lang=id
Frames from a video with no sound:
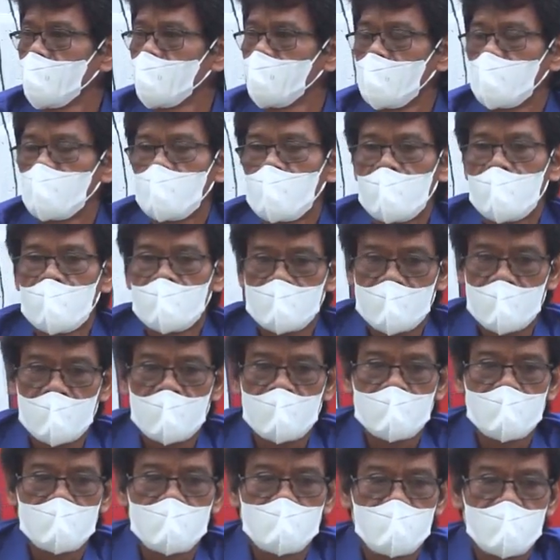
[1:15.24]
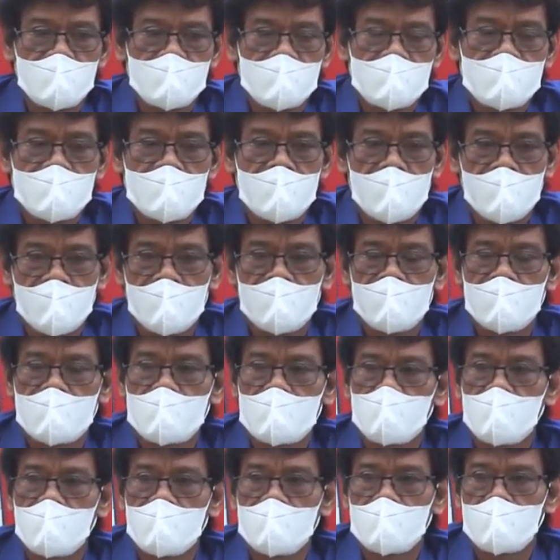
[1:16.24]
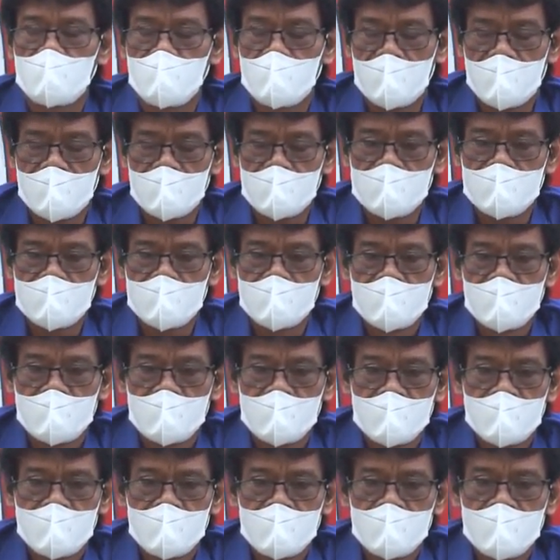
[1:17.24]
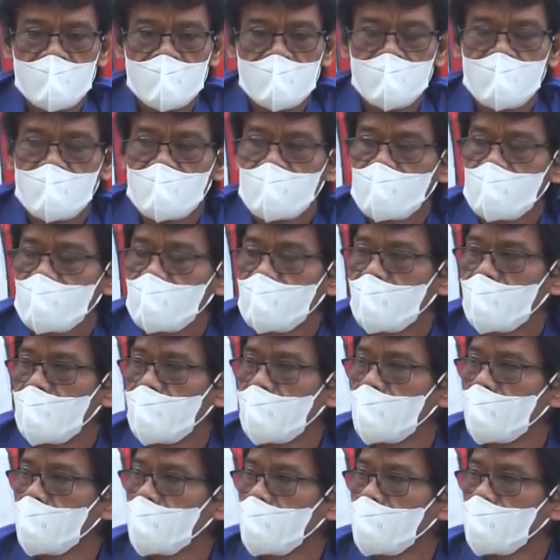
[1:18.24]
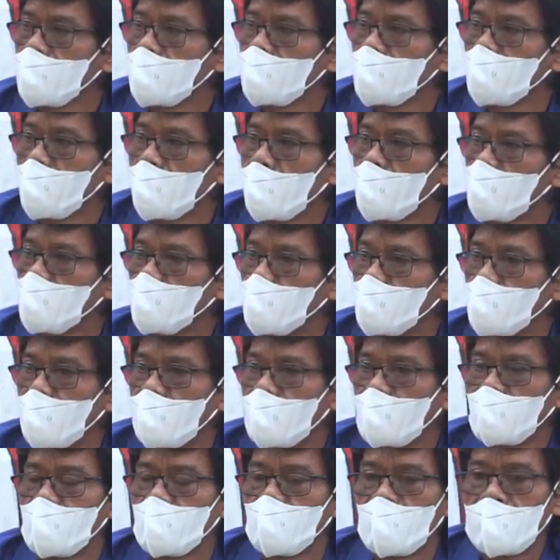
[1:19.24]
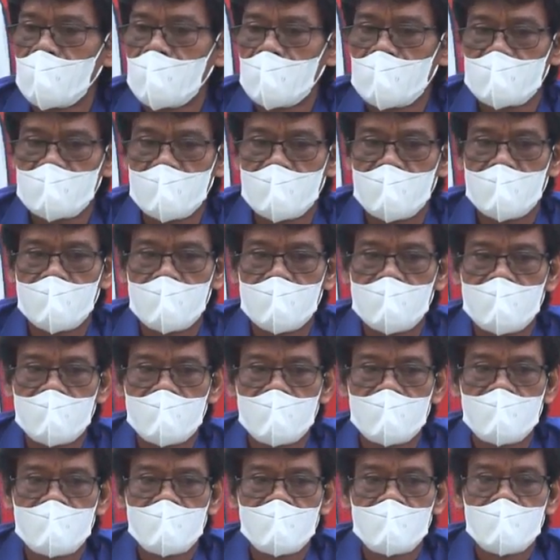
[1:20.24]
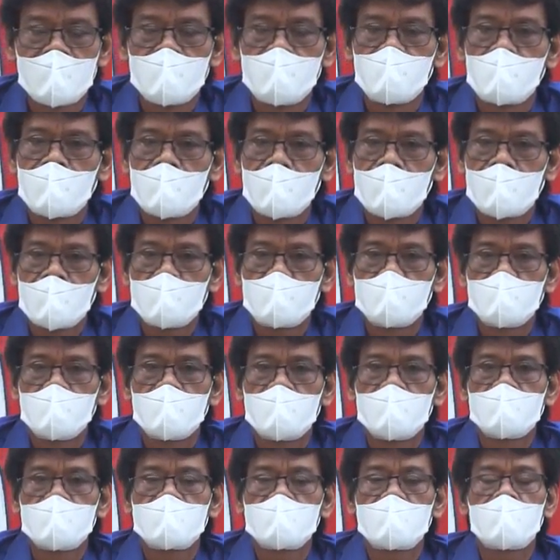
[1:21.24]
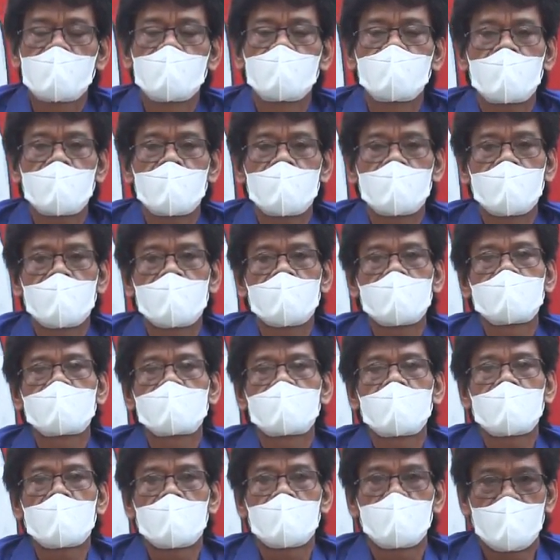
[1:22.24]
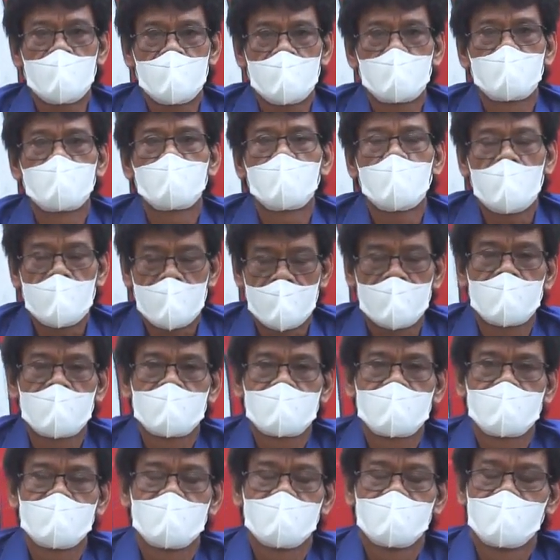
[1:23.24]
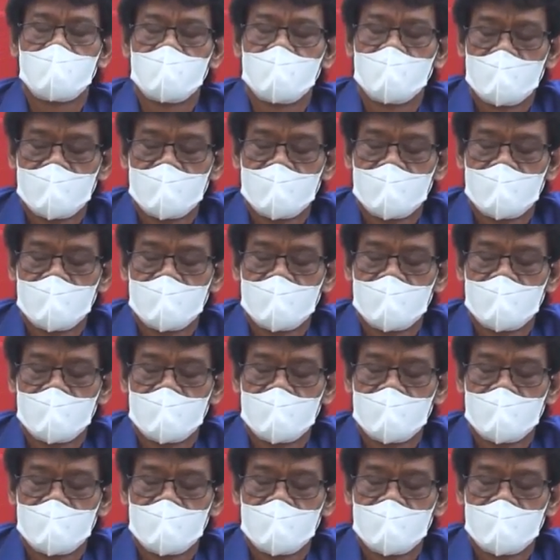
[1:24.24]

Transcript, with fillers: Bapak Hasan beta saya dan teman-teman sudah mampu atau berhasil menanam jenis sayuran dan tanaman buah gitu.